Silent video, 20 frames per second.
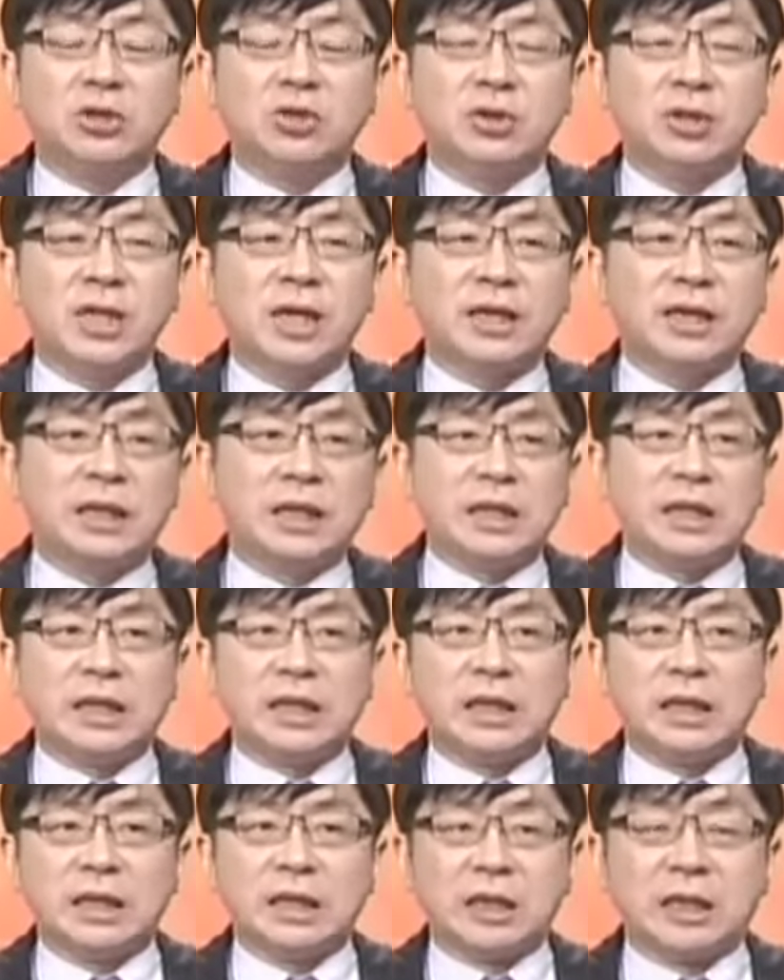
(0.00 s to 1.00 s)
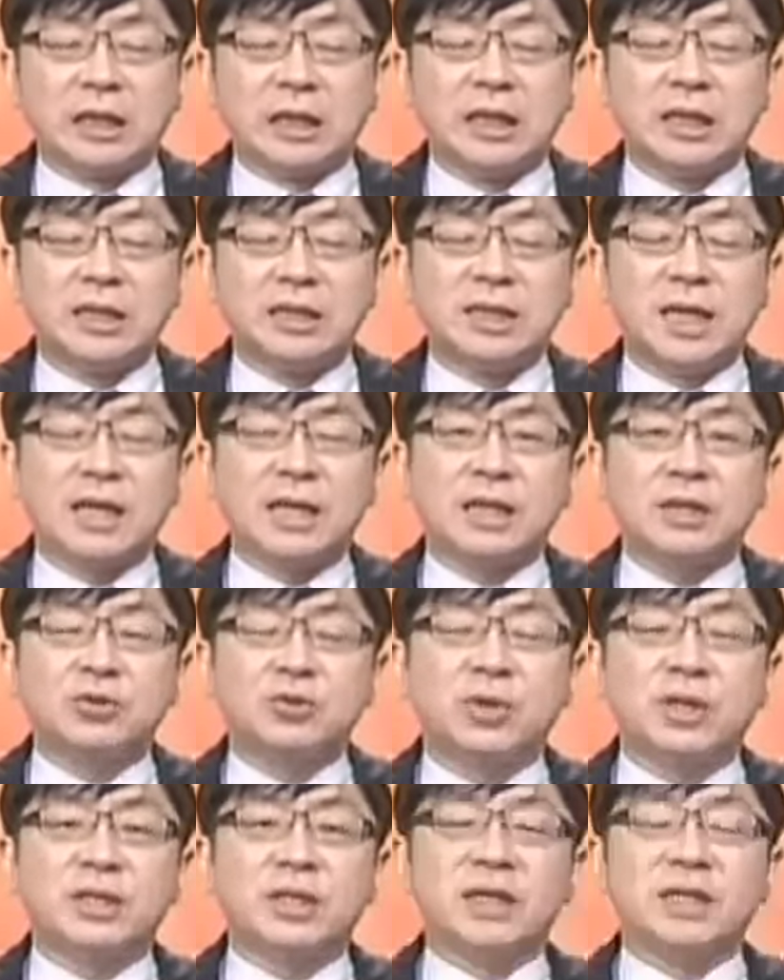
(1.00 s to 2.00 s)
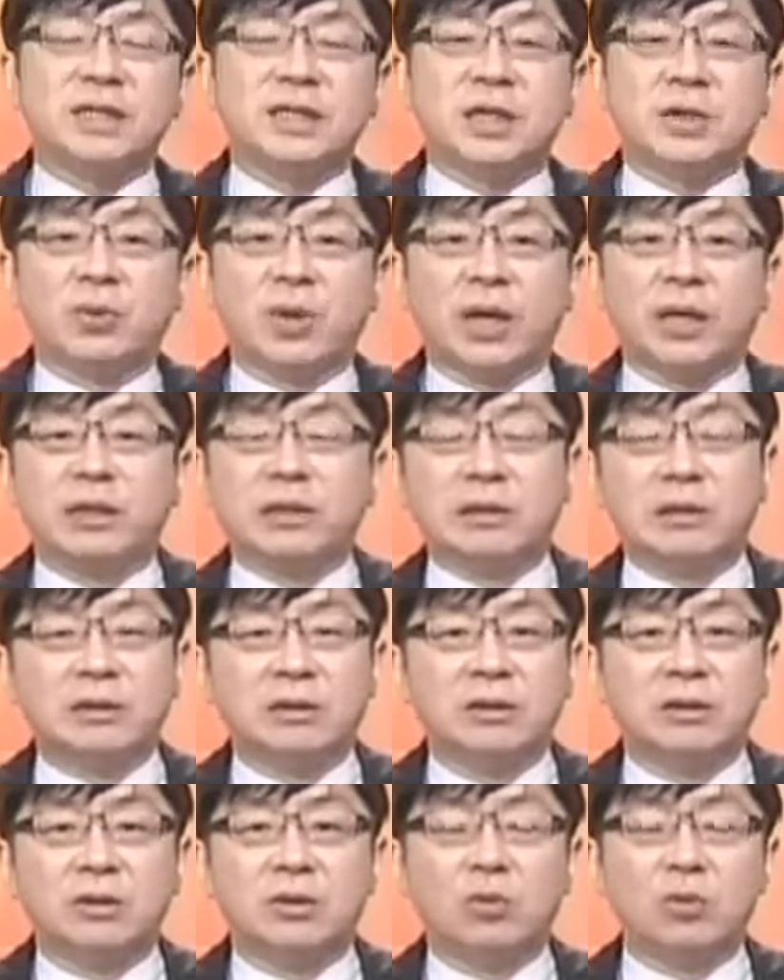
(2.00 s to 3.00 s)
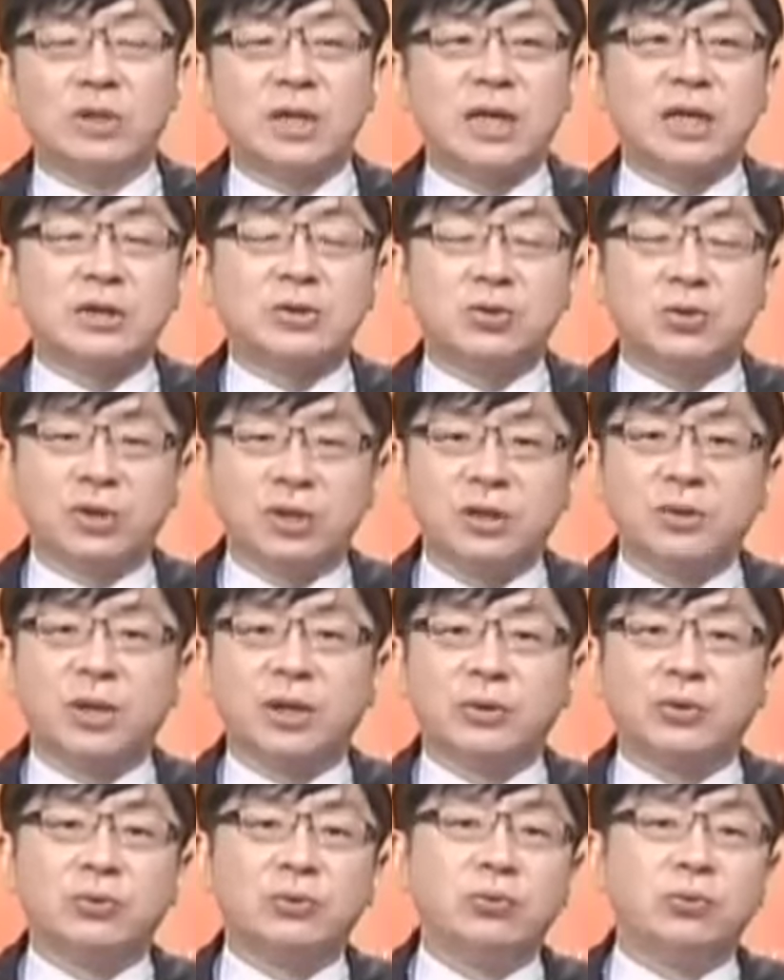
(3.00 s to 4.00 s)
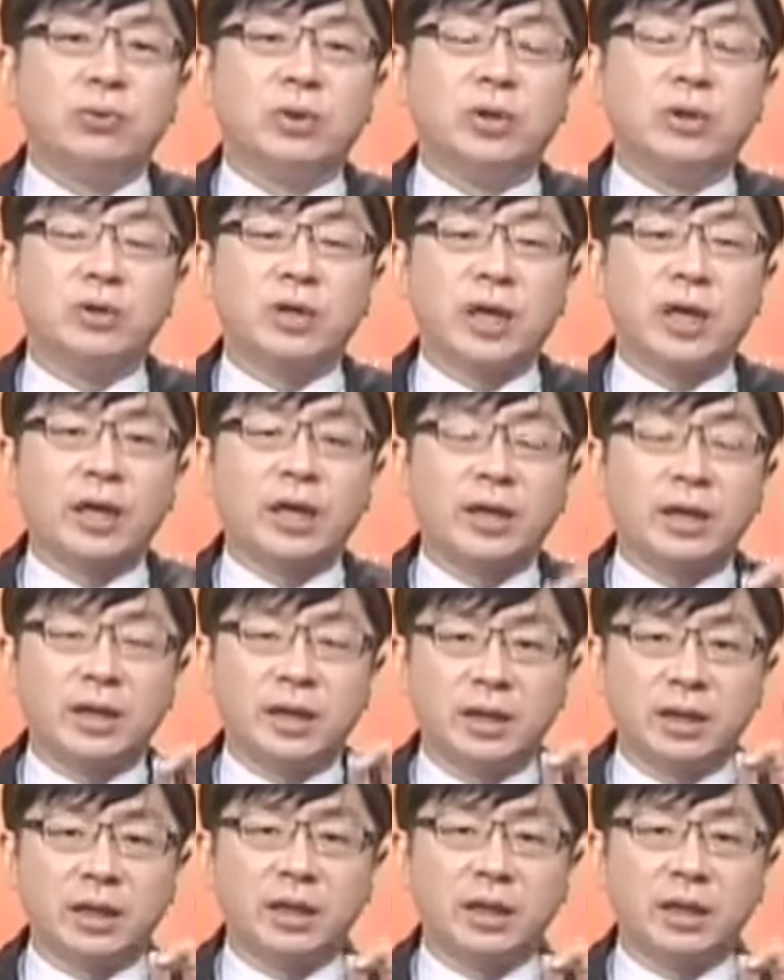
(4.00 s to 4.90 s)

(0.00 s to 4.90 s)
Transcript: 就像你家庭作业先写完了，我让你做课外读物，OK。